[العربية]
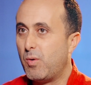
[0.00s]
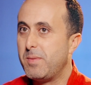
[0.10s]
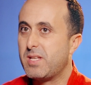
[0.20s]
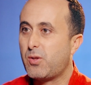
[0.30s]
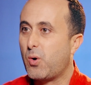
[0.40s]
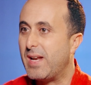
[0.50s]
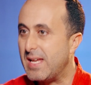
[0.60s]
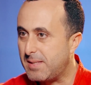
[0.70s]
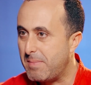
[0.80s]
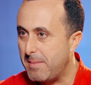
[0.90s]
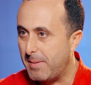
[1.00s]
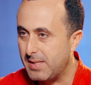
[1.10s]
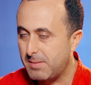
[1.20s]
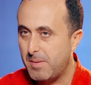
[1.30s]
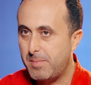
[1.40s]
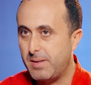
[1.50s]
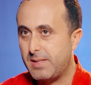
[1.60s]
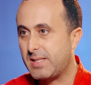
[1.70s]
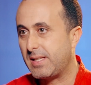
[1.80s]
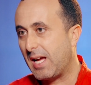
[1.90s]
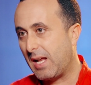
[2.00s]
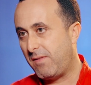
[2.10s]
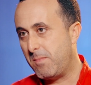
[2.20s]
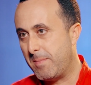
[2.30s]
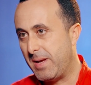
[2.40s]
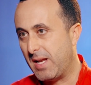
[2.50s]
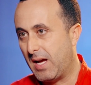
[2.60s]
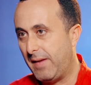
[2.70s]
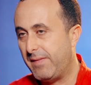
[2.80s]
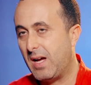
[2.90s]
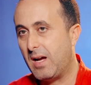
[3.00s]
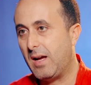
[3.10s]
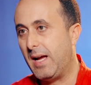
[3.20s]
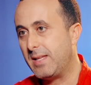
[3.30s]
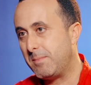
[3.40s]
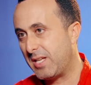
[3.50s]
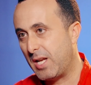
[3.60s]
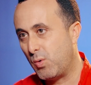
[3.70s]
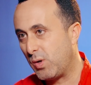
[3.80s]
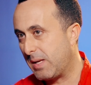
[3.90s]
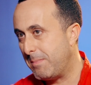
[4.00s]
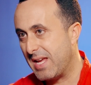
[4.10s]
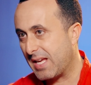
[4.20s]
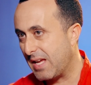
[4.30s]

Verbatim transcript: هو ملي تنهضروا على الاسباب اسباب تتداخل فيما بينها عندنا عدم تناول كميه